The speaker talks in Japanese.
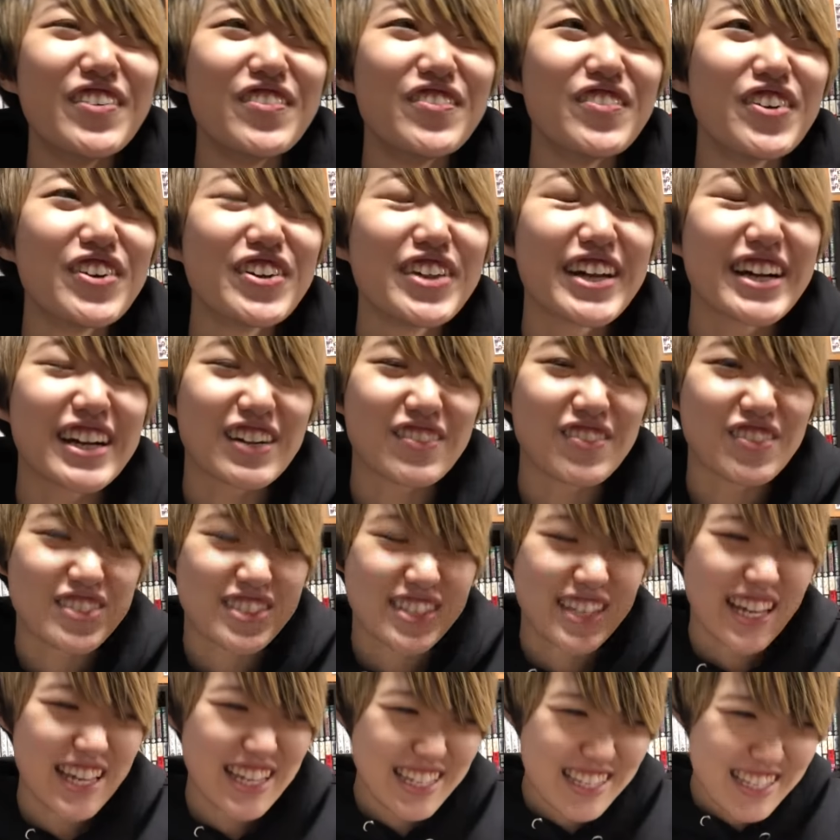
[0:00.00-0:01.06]
もうなんかもう
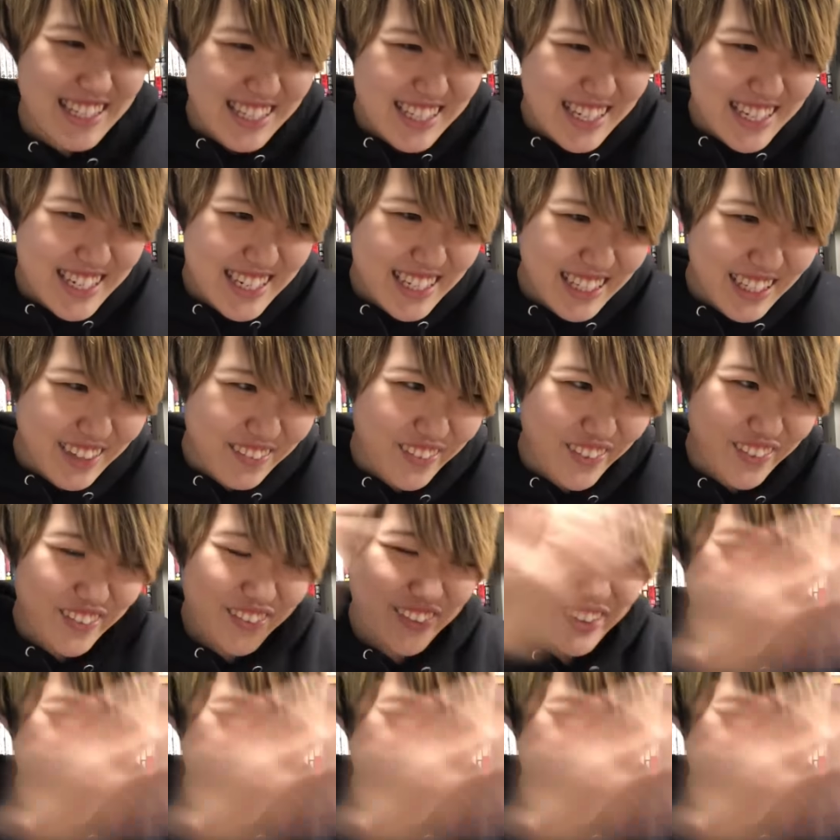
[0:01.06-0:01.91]
3人にも